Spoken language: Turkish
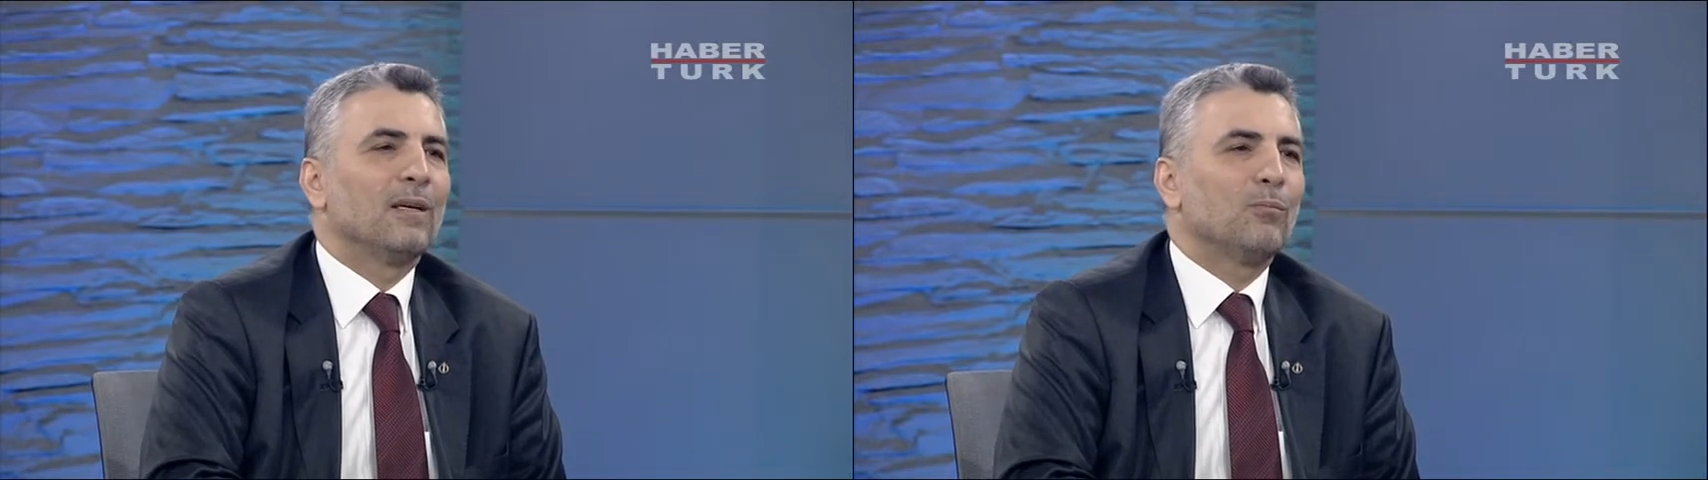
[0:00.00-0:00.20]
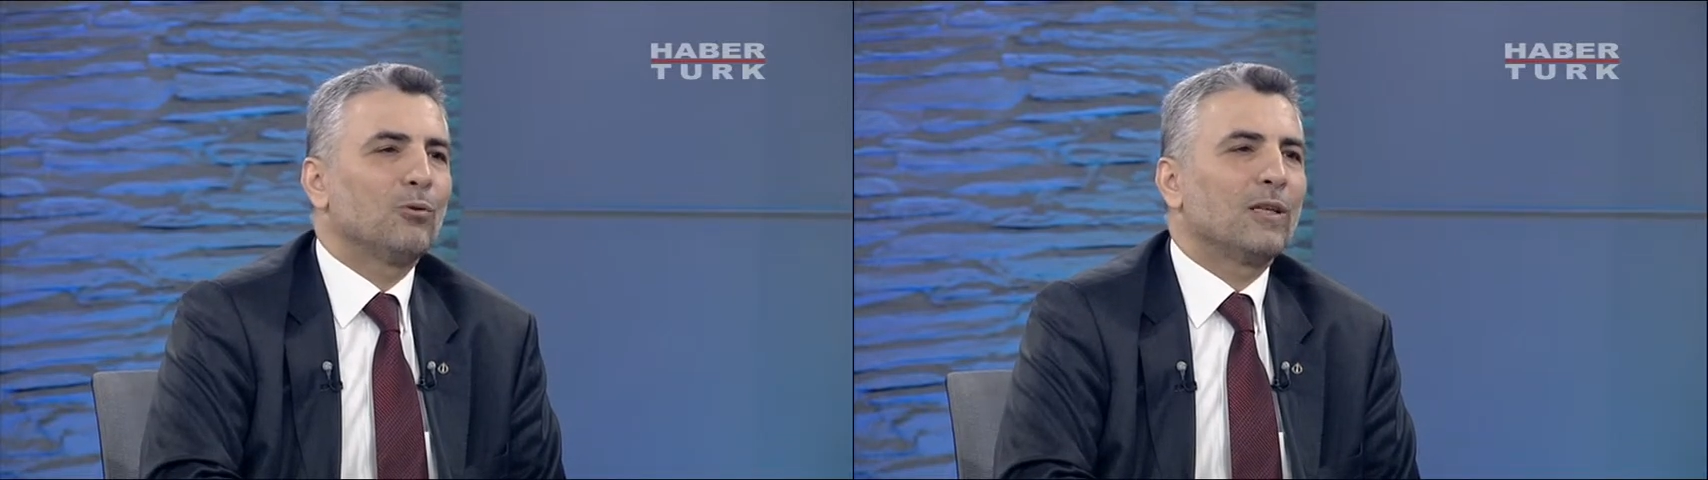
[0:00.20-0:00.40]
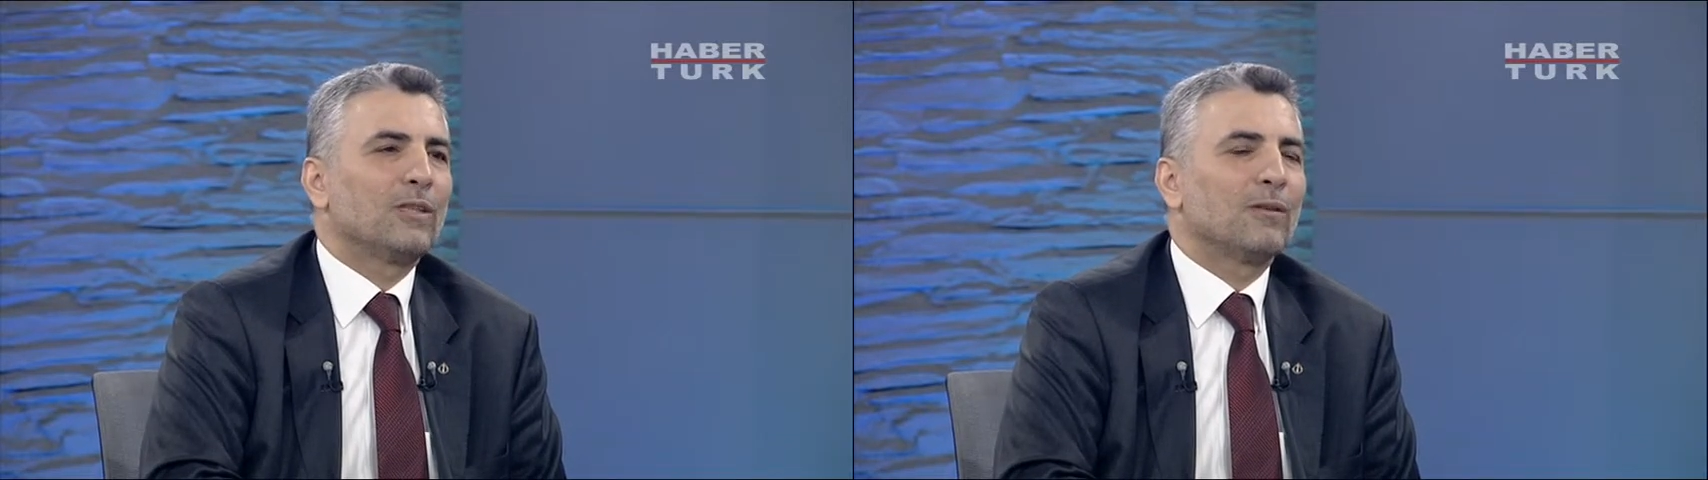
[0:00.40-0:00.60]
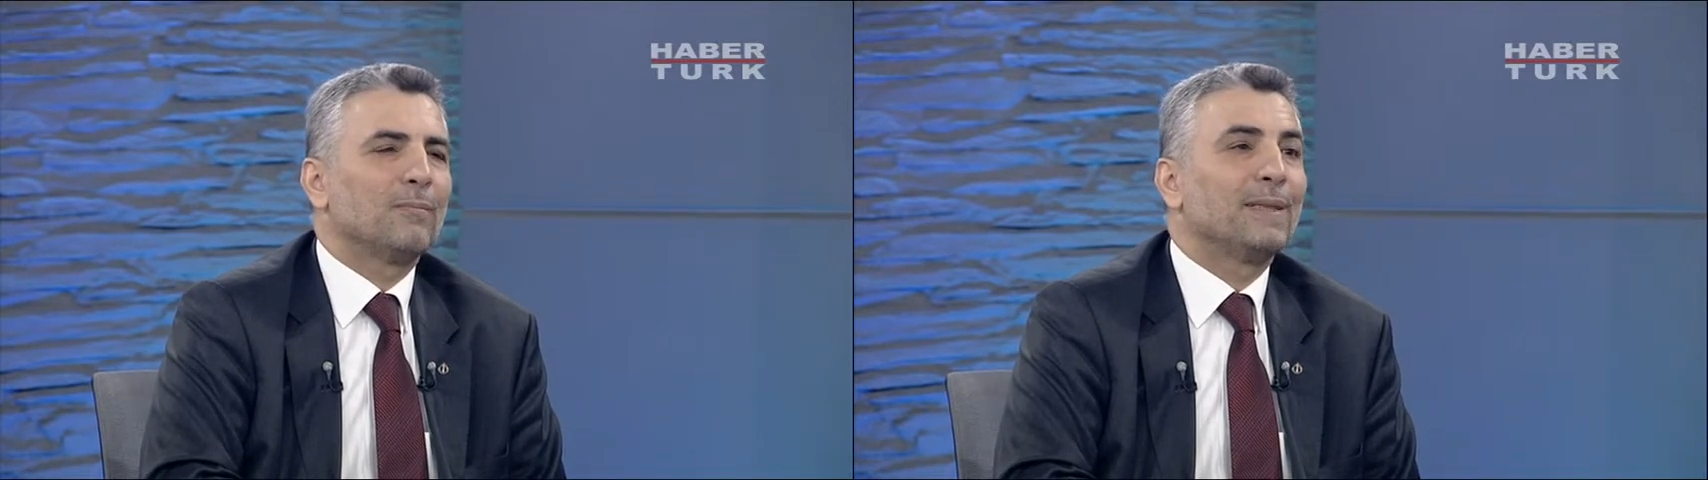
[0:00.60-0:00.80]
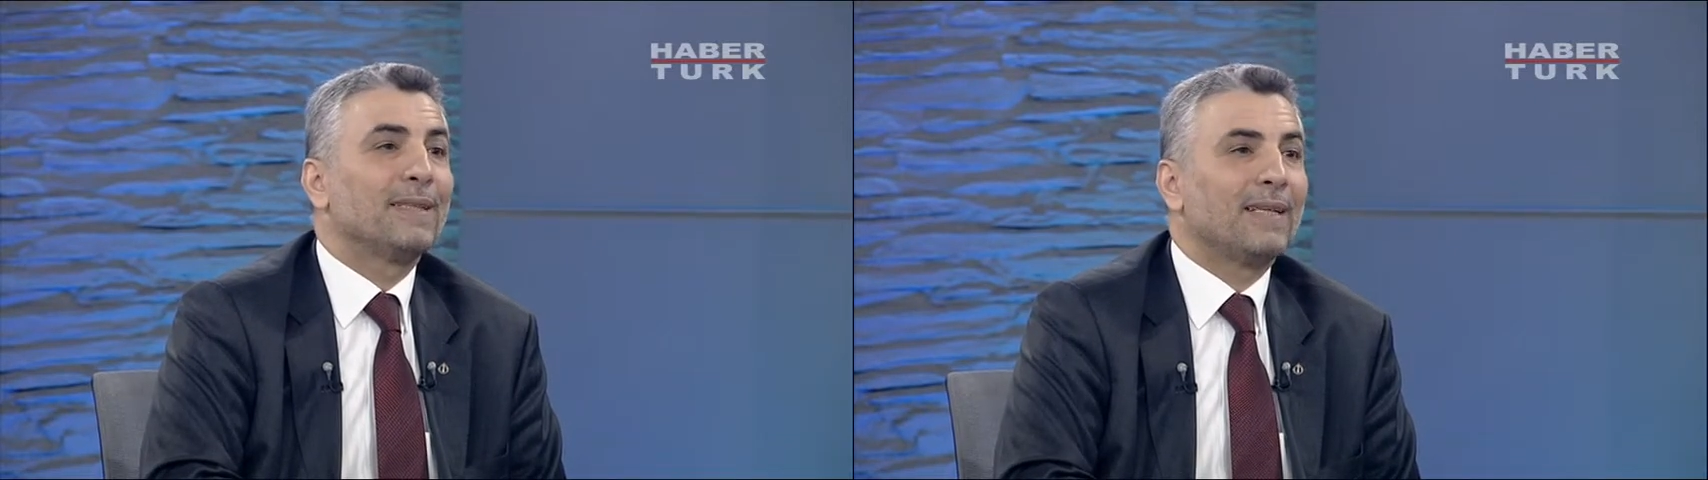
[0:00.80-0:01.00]
Bu
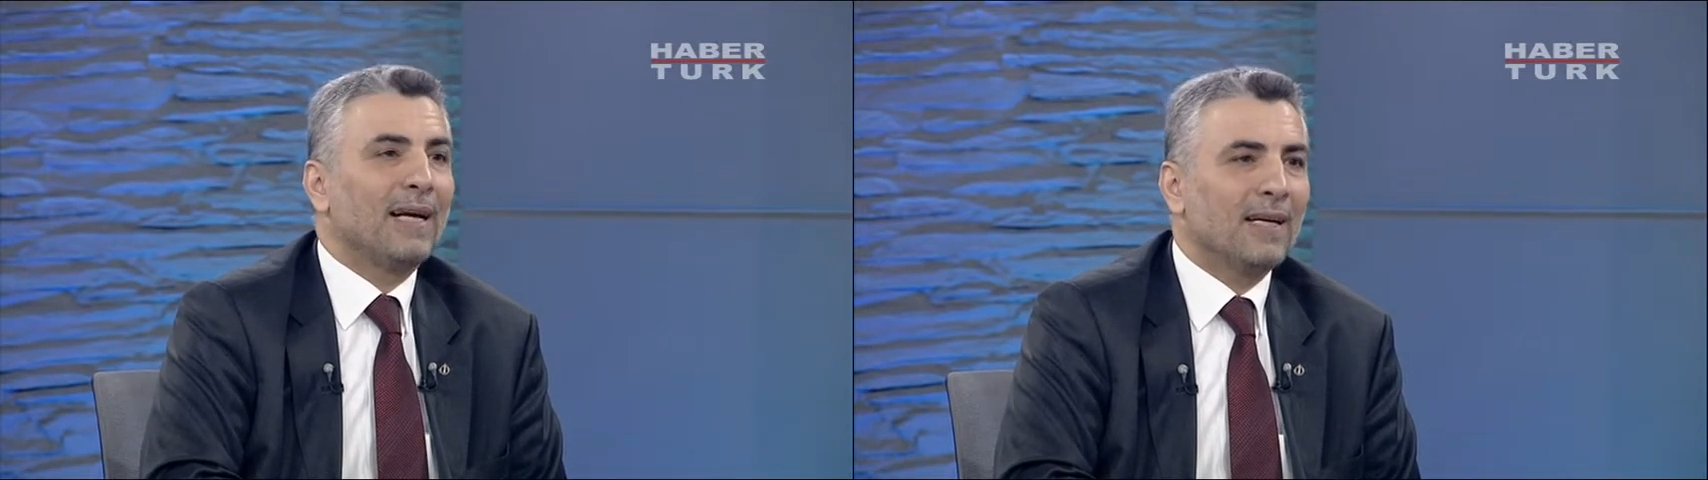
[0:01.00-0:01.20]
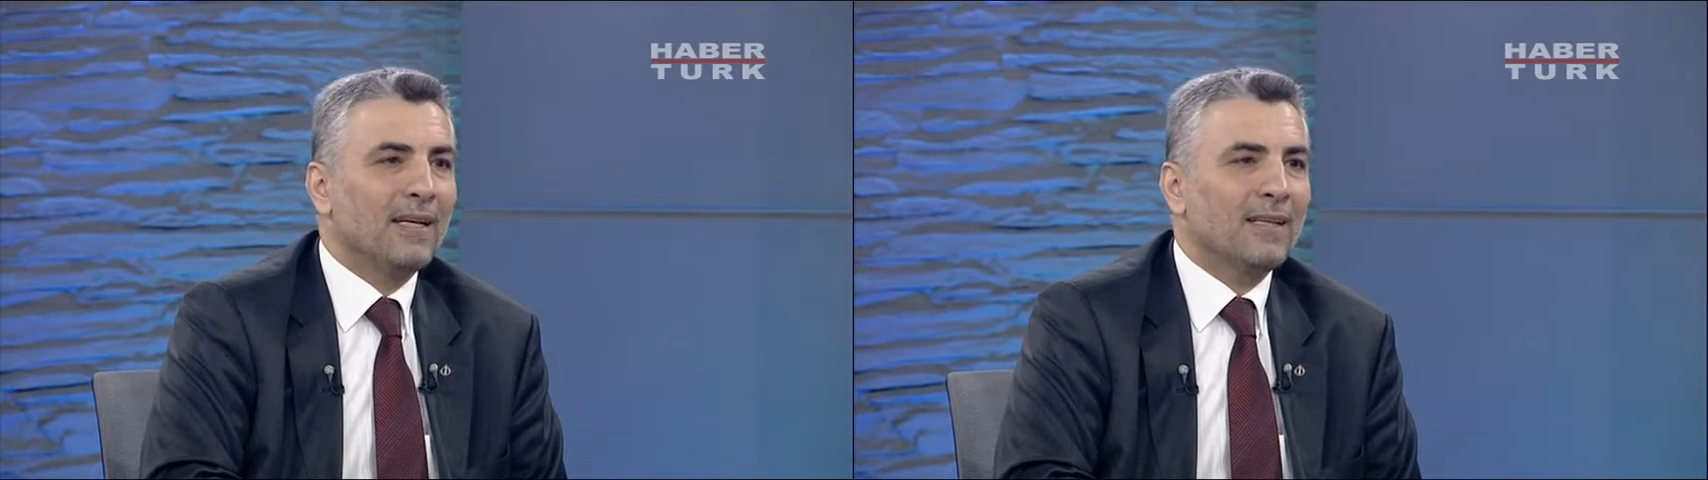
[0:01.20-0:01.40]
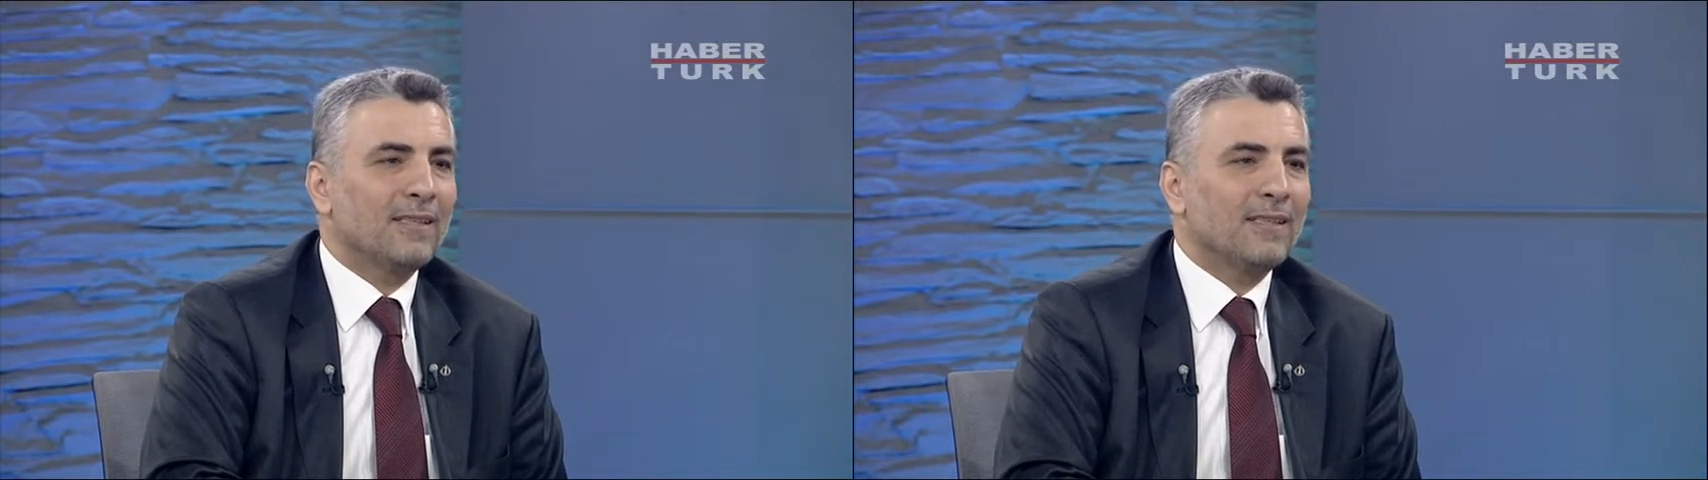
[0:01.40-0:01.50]
seçim bir değerler